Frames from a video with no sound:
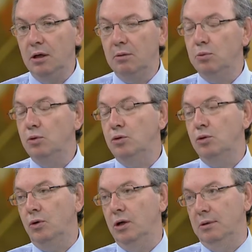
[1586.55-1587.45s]
Bu
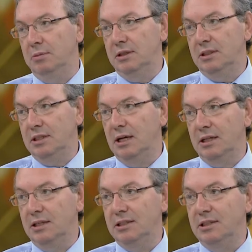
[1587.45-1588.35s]
çok önemli Hı. sağlık
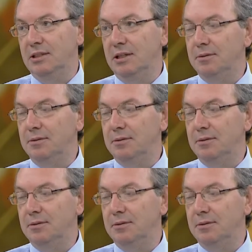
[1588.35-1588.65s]
açısından.